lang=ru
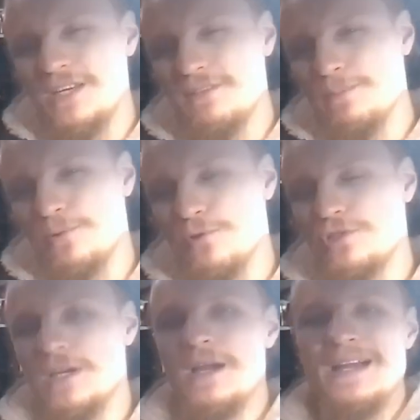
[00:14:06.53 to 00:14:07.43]
нефть и
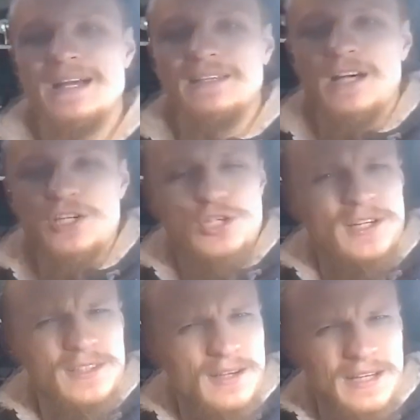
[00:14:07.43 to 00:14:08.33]
прочее. Дальше
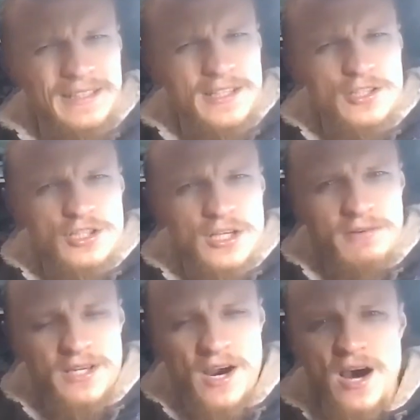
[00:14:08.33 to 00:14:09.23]

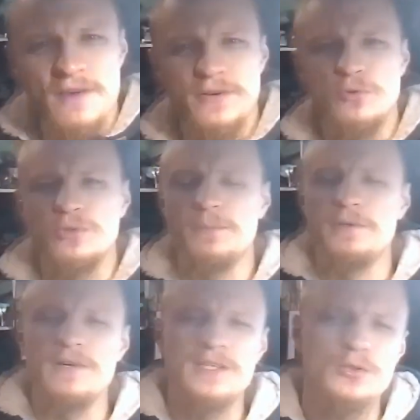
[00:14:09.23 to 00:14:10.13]
колонизировать Африку,
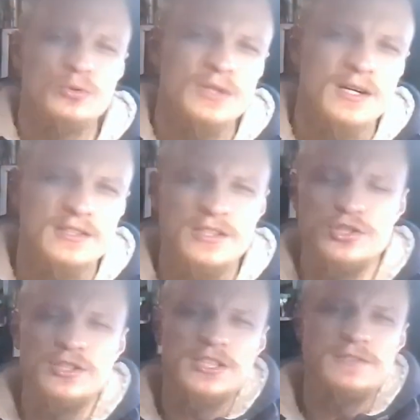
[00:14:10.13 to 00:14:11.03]
добывать оттуда
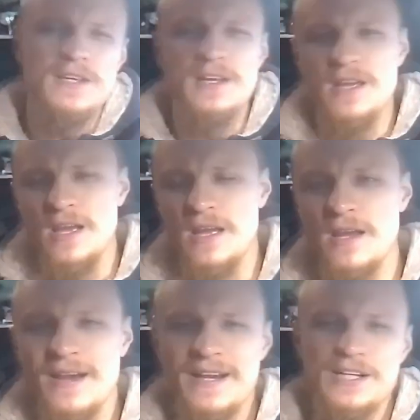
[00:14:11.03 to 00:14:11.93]
различных
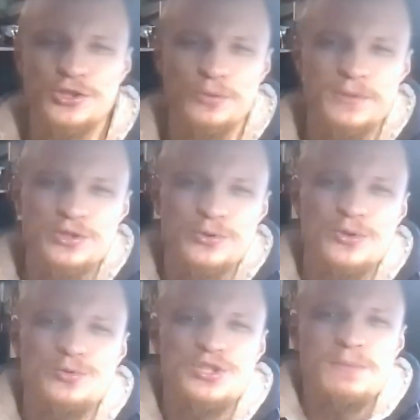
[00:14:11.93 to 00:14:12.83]
зверей, чтобы
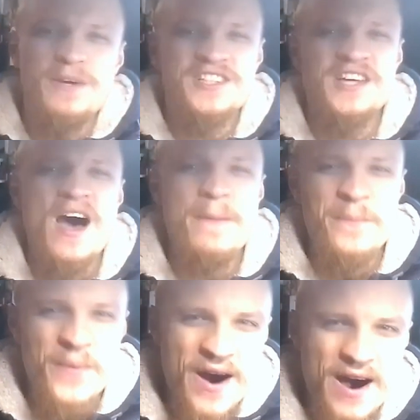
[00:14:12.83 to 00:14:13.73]
строить у себя
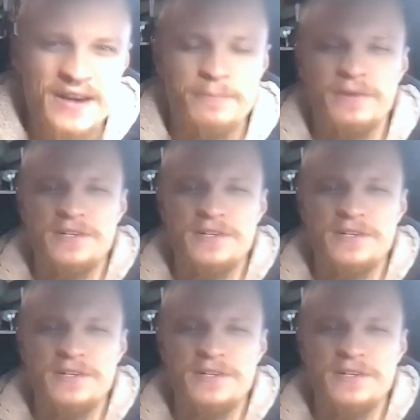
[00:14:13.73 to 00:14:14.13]
зоопарк,